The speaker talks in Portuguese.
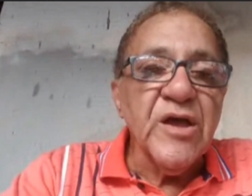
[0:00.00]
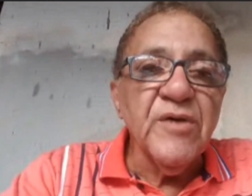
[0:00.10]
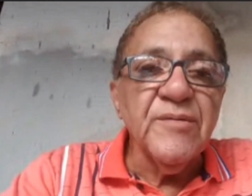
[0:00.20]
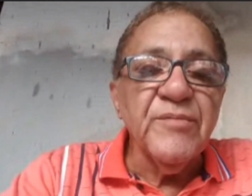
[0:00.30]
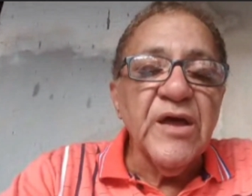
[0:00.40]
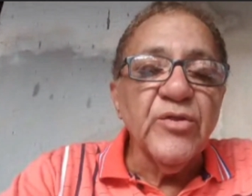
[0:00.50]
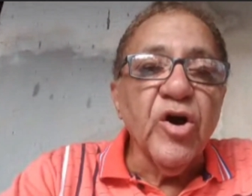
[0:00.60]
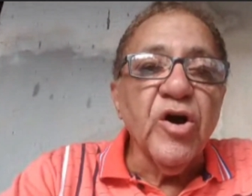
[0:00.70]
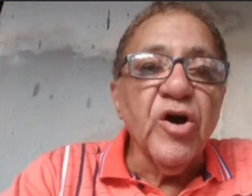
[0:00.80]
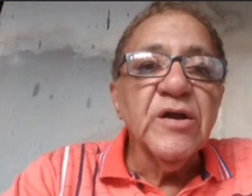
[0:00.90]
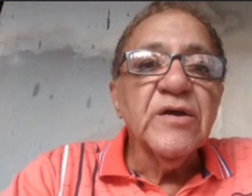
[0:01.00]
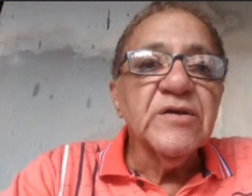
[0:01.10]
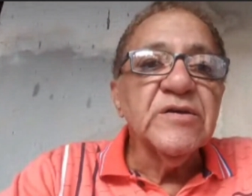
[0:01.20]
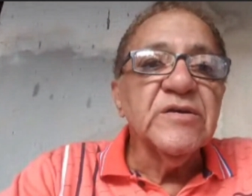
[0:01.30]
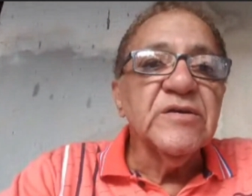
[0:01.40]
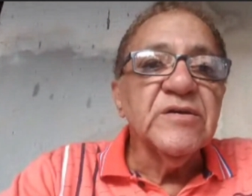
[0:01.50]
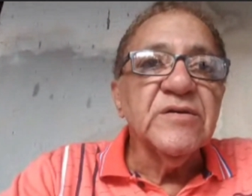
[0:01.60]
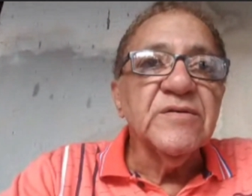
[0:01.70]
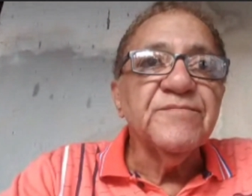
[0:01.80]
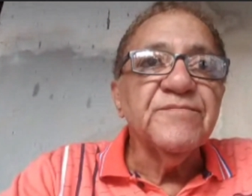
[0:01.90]
é, é menor
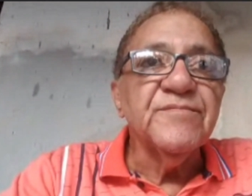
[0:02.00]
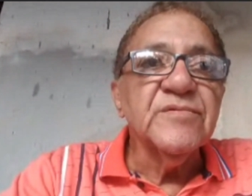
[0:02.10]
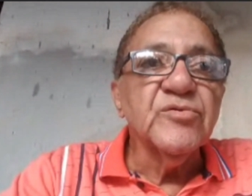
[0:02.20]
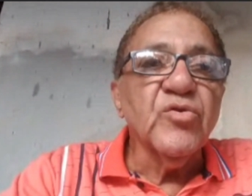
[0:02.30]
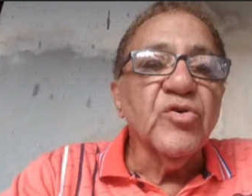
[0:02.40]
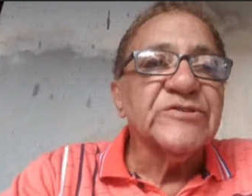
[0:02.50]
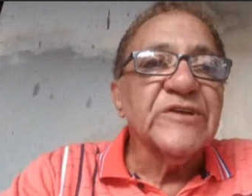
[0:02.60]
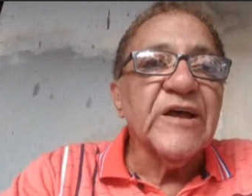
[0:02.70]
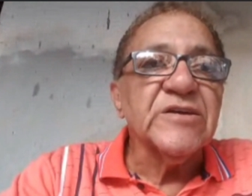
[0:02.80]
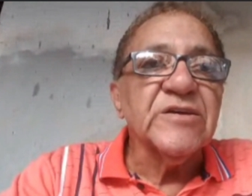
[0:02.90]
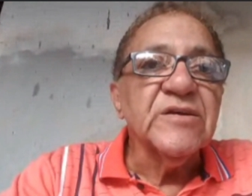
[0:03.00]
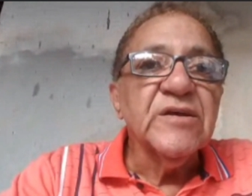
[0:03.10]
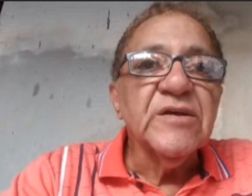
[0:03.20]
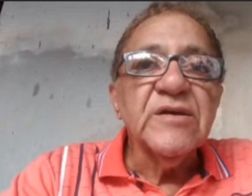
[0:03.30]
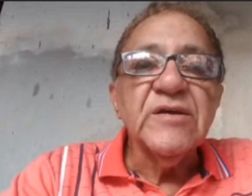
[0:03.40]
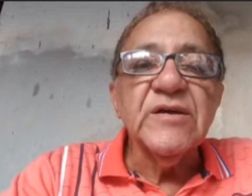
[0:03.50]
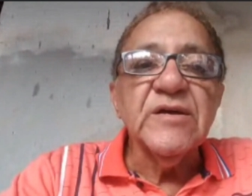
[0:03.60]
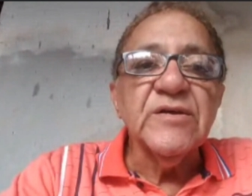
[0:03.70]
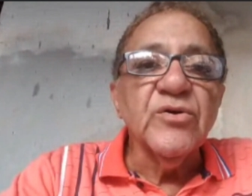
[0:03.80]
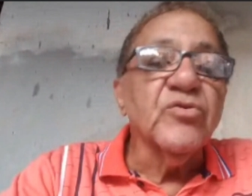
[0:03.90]
e não consegue, é,
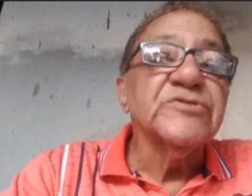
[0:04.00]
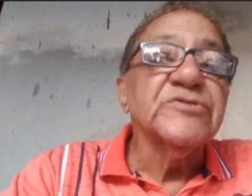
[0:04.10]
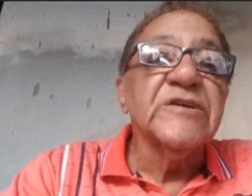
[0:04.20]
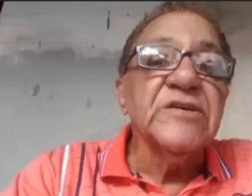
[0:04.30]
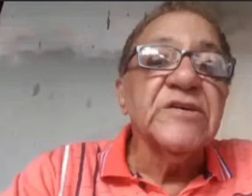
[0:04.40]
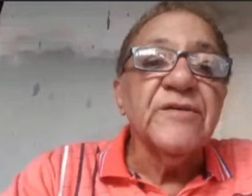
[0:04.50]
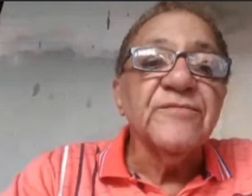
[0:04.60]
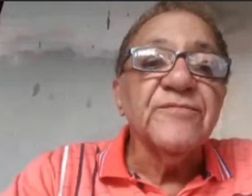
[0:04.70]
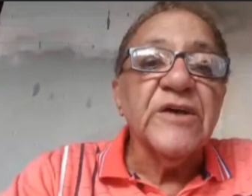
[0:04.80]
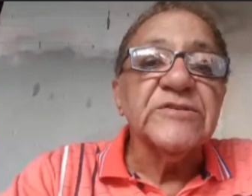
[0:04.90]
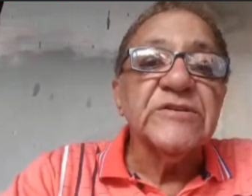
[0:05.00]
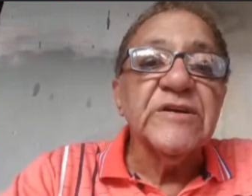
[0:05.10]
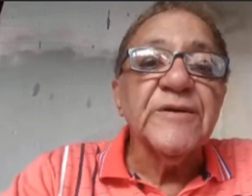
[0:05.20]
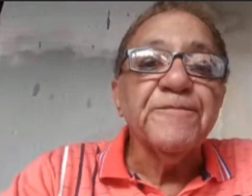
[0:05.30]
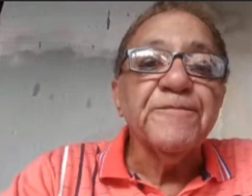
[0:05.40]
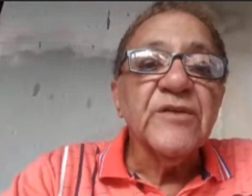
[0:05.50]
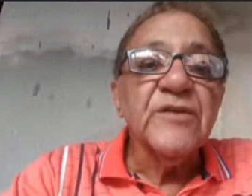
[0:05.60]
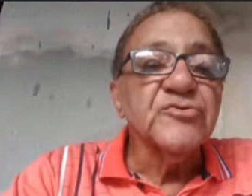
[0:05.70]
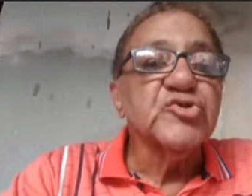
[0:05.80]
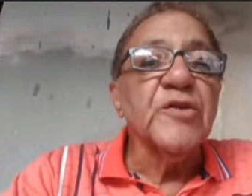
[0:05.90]
não conseguia fazer
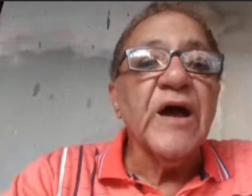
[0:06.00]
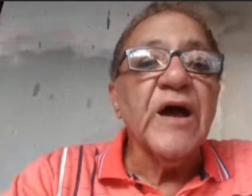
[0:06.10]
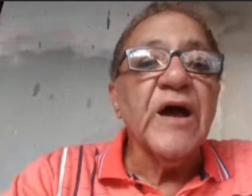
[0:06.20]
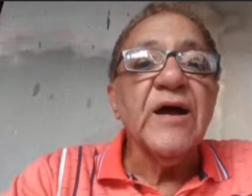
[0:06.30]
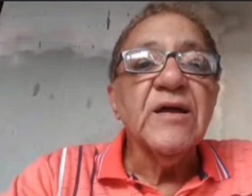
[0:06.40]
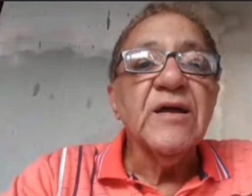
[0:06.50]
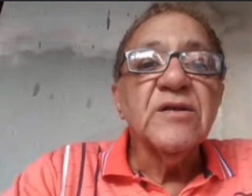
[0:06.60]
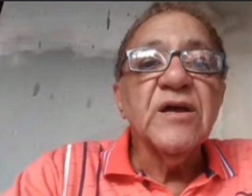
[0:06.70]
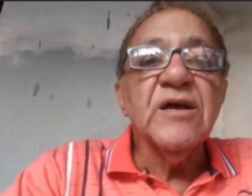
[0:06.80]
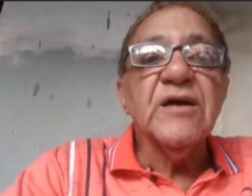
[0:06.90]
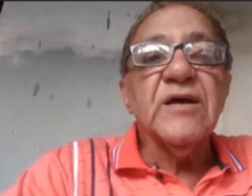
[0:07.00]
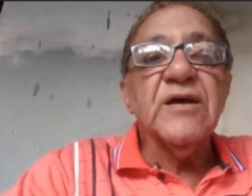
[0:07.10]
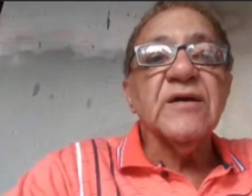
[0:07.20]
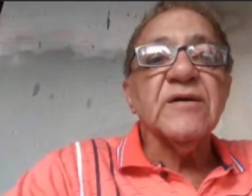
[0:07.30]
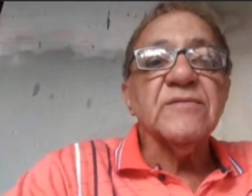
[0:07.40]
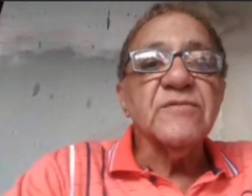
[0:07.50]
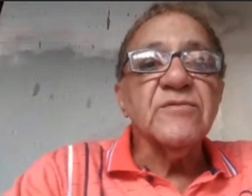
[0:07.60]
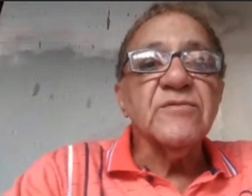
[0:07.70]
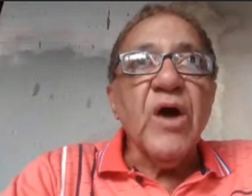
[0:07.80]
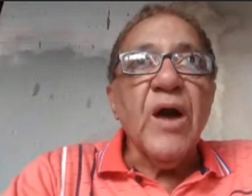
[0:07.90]
funcionar é,
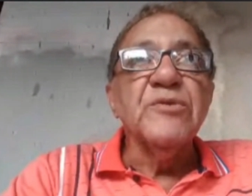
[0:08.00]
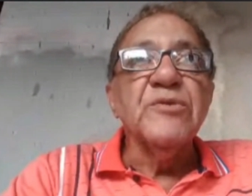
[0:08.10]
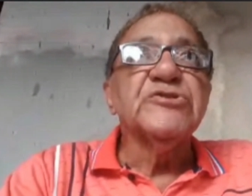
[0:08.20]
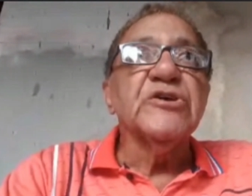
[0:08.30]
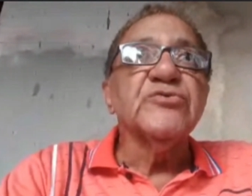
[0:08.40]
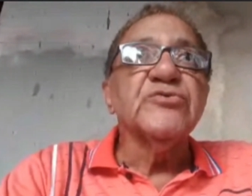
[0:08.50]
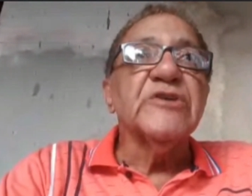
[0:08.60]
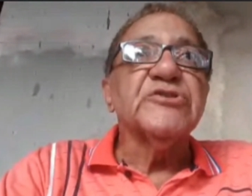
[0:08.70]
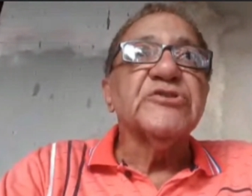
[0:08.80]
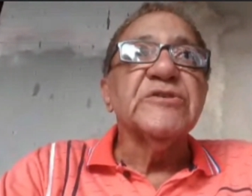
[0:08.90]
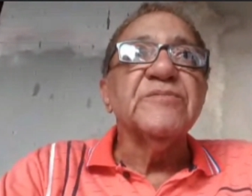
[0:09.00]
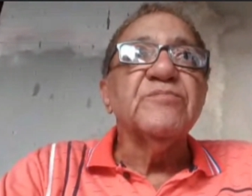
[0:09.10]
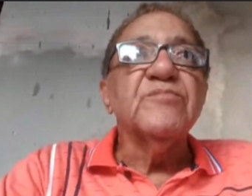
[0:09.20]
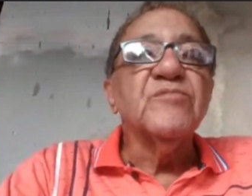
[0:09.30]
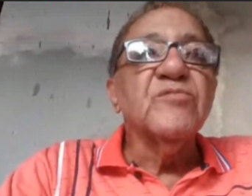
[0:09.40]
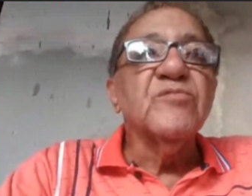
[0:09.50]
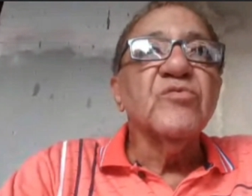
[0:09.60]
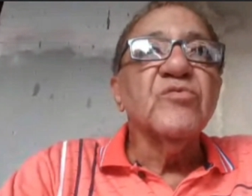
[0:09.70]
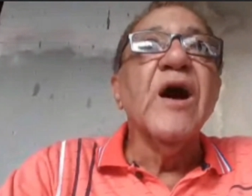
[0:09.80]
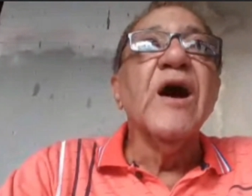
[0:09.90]
com a mídia durante
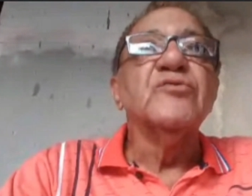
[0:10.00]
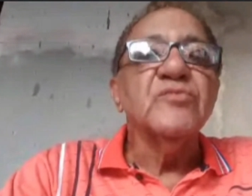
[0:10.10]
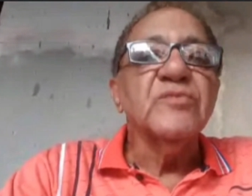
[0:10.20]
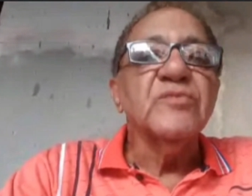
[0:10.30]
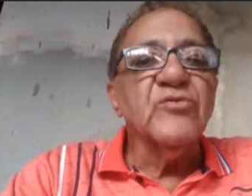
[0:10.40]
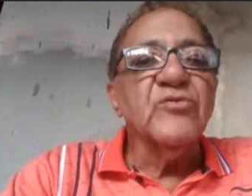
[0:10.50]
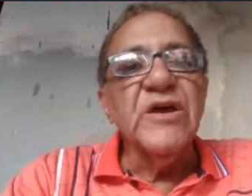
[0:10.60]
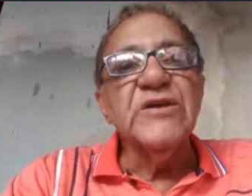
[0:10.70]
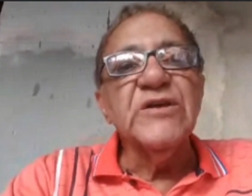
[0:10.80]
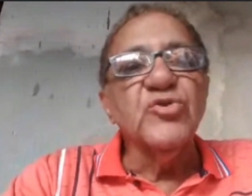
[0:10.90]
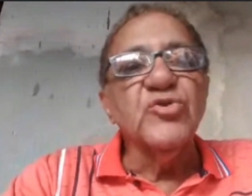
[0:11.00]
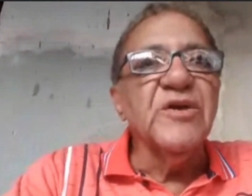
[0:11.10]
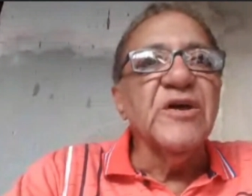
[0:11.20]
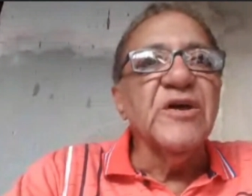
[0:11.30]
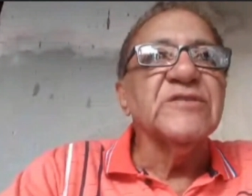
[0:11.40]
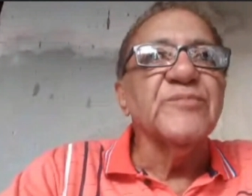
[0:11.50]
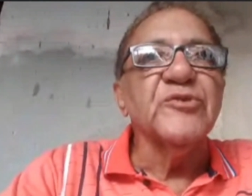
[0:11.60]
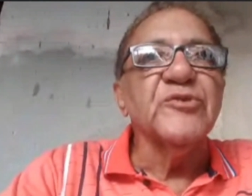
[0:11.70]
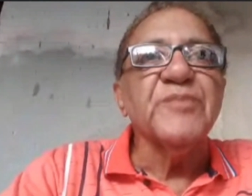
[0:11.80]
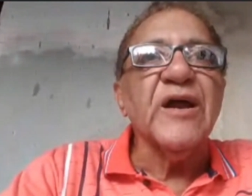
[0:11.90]
um ano, era um mês, dois meses,
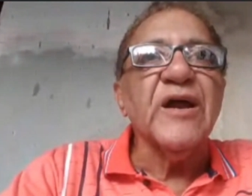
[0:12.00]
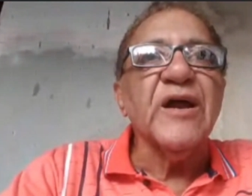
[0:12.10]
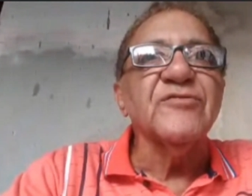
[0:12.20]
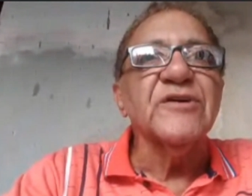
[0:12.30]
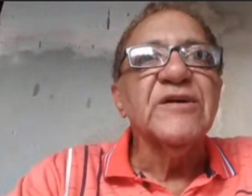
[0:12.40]
depois parava.